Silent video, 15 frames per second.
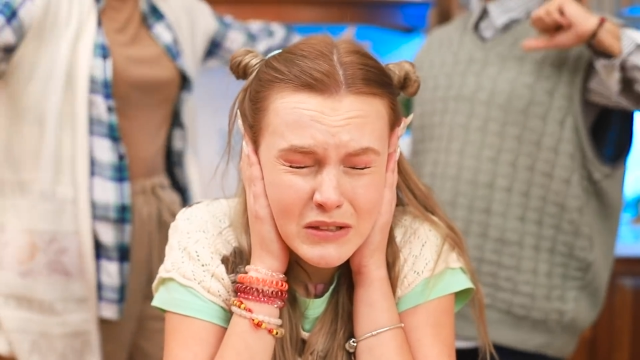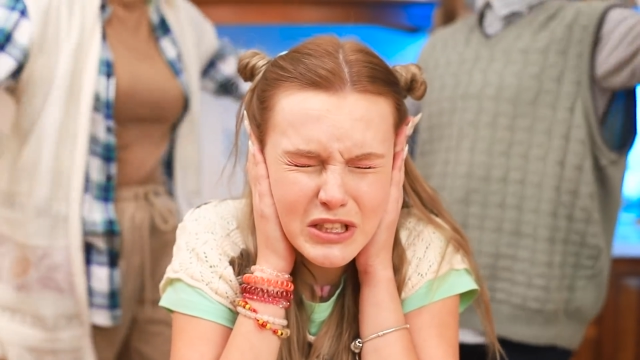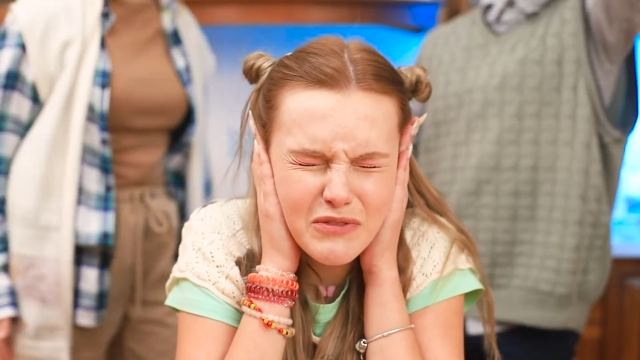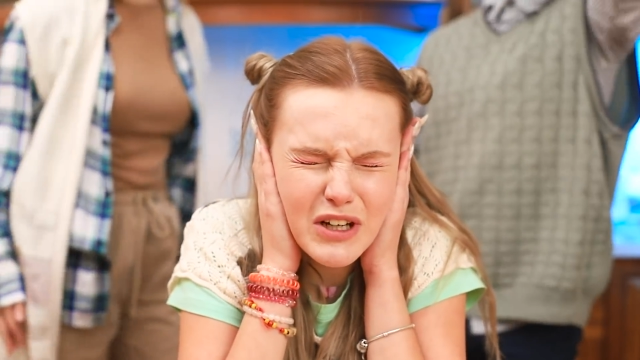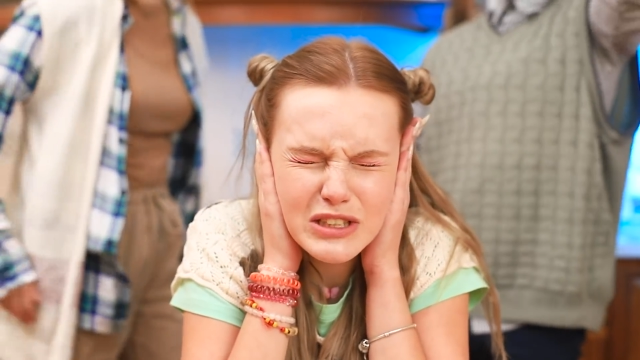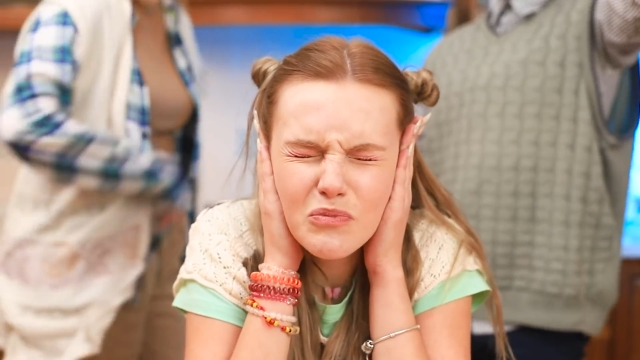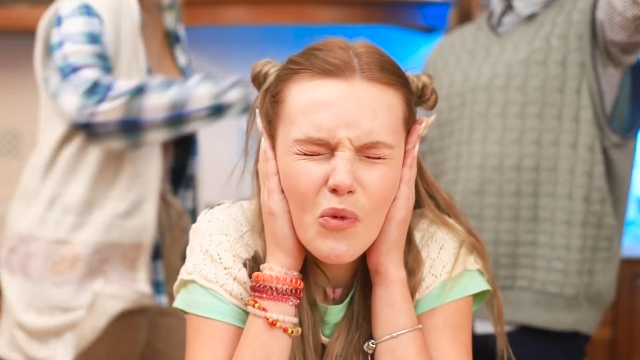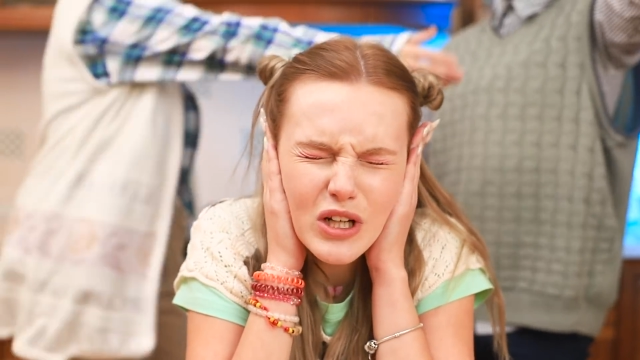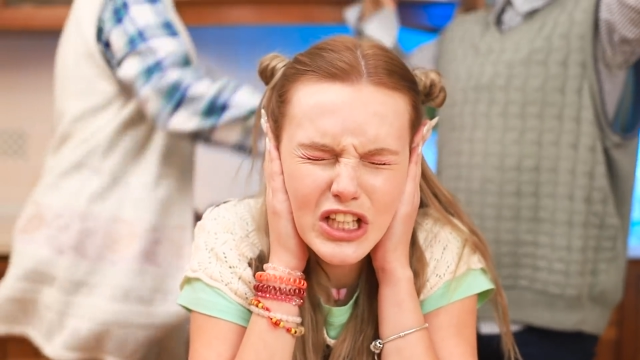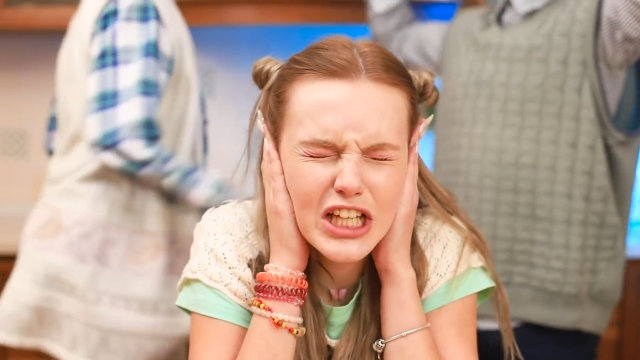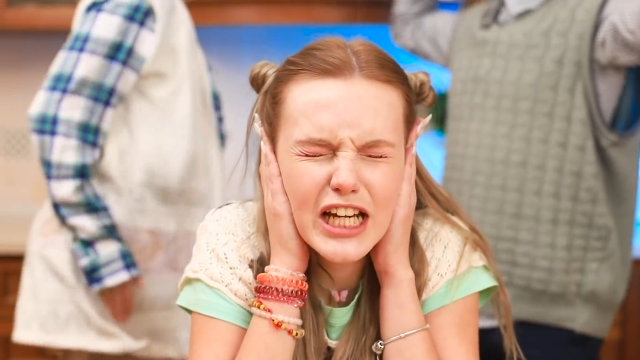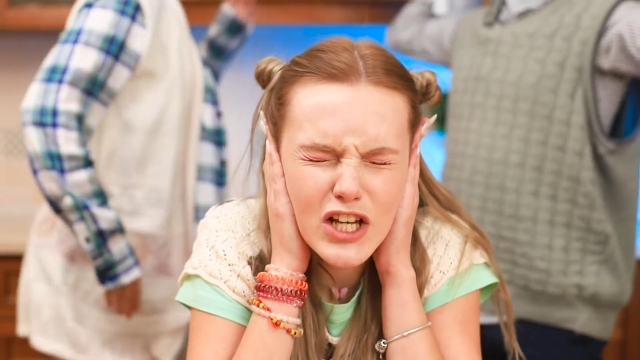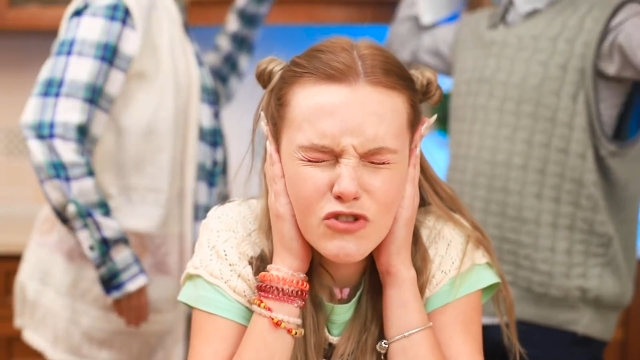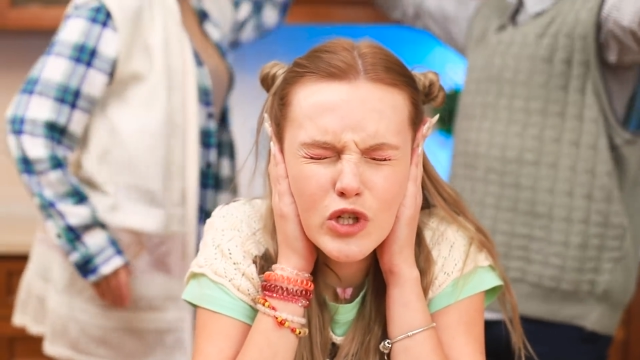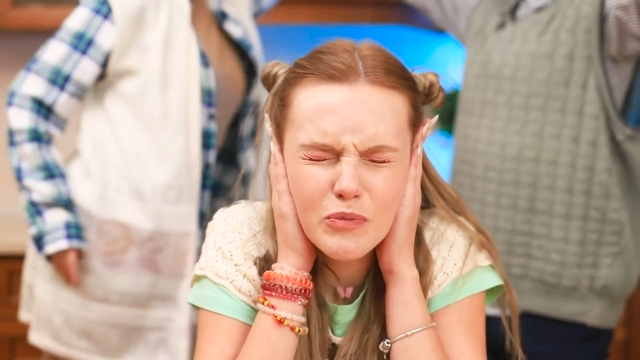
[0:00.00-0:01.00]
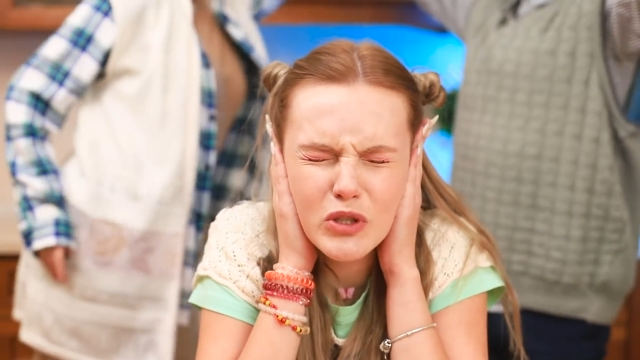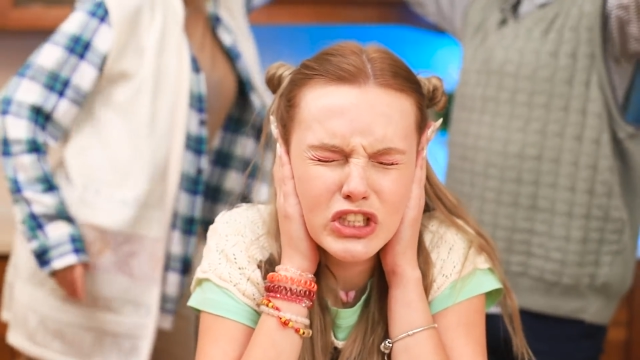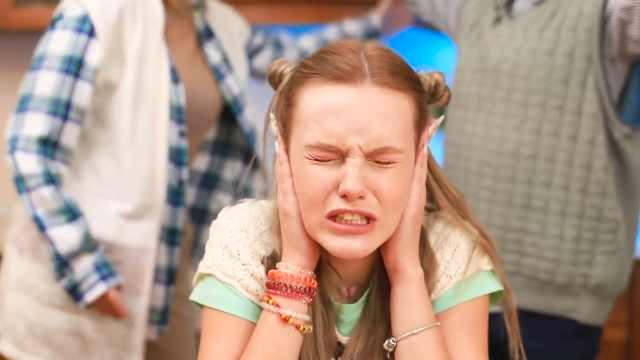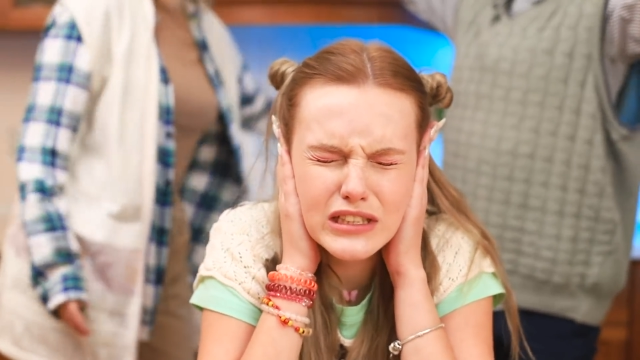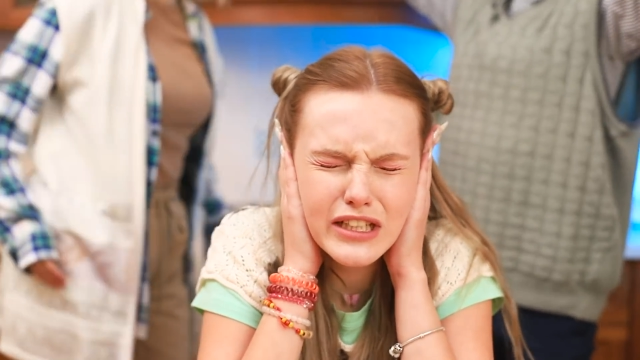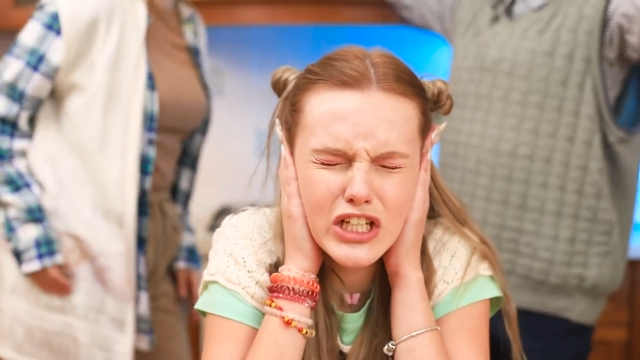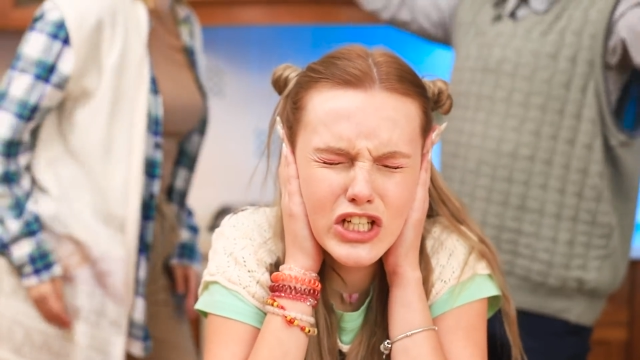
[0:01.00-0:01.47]
О, нет.
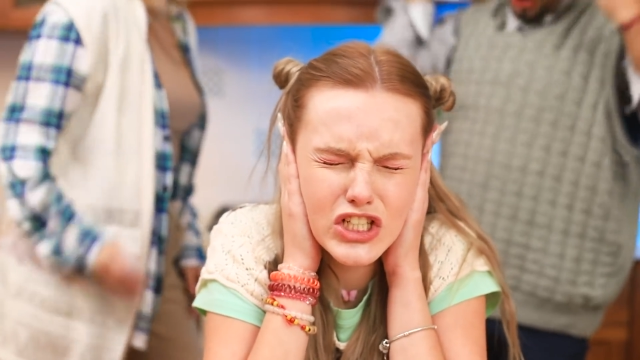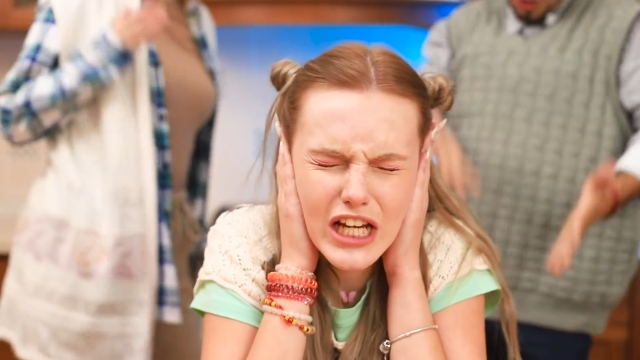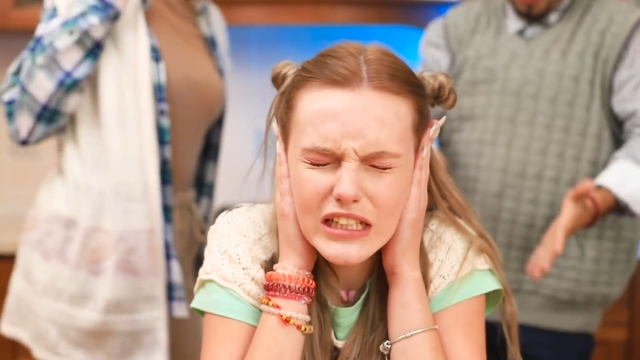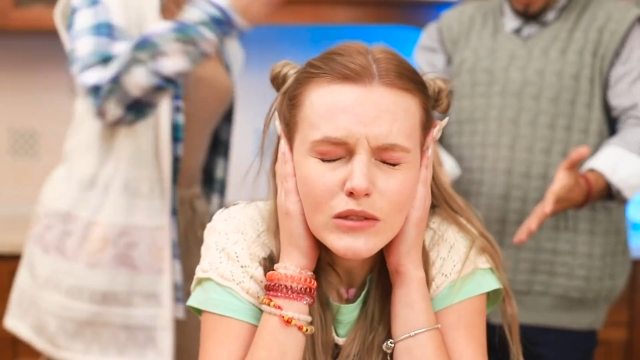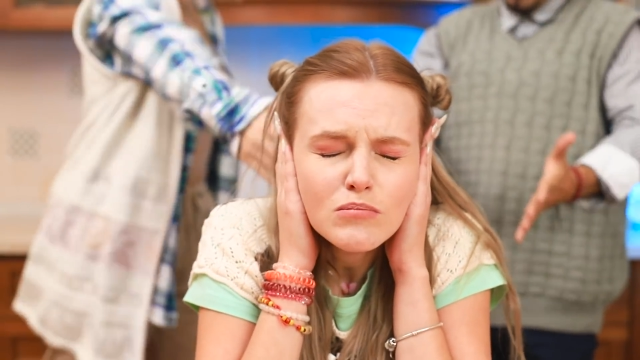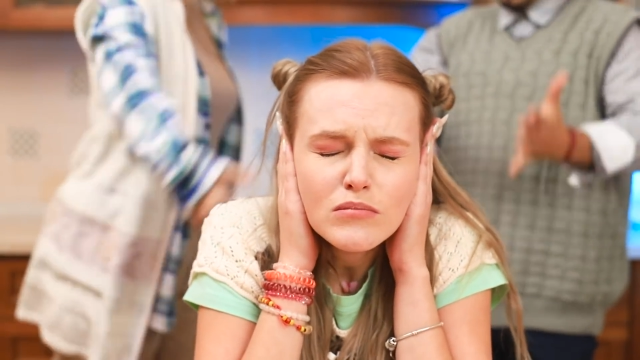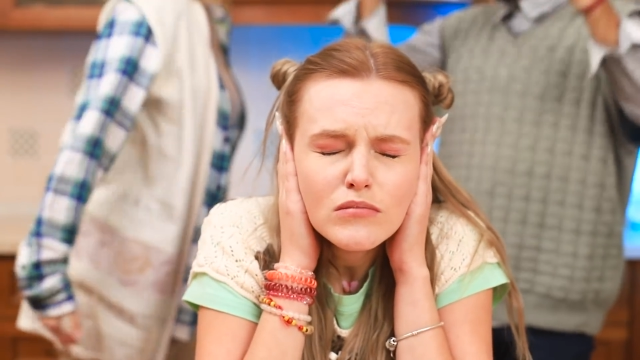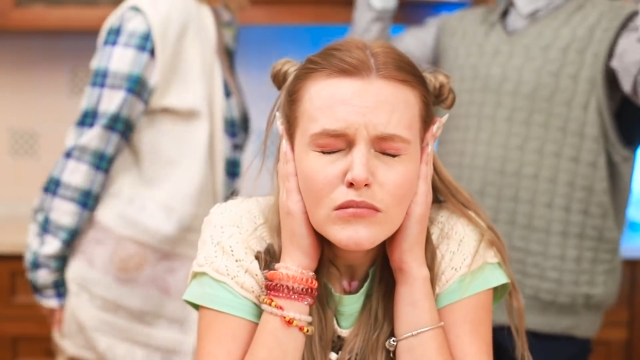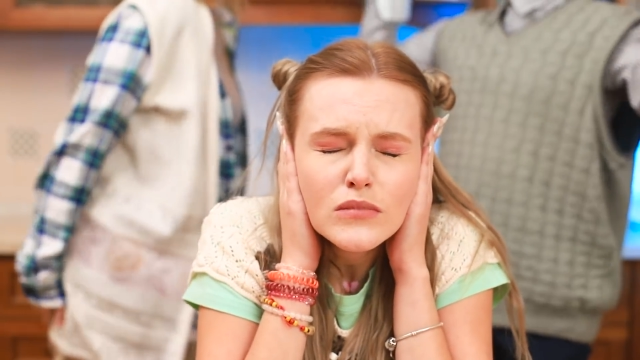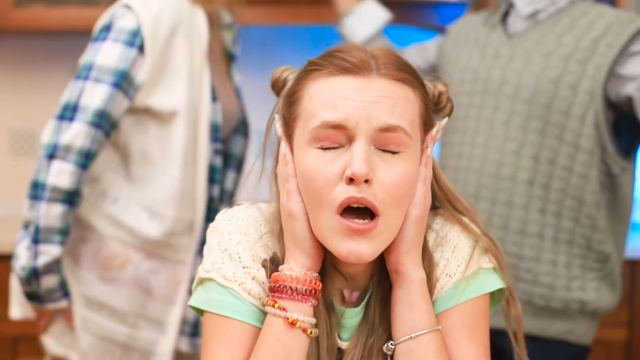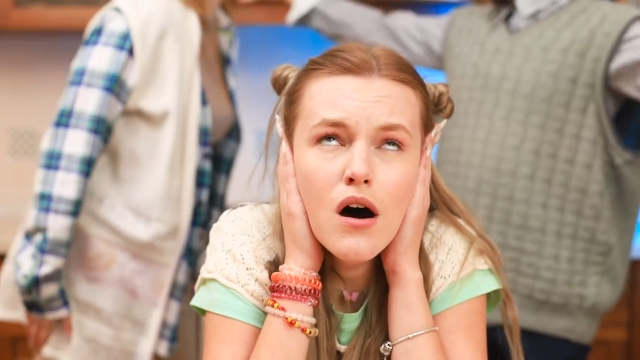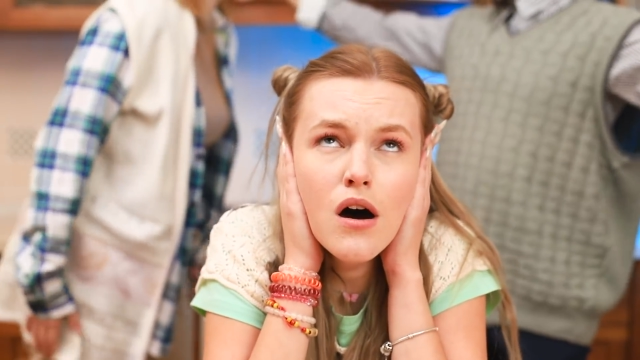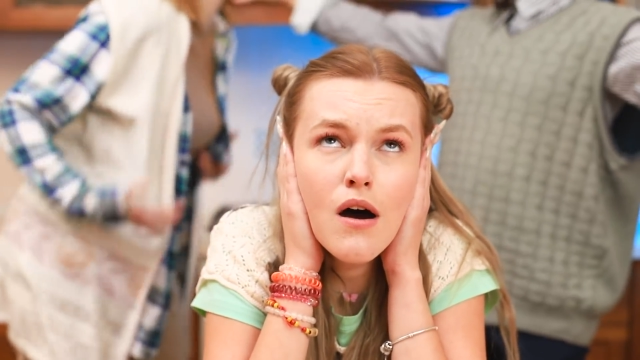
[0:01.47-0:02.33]
Родители опять за свою.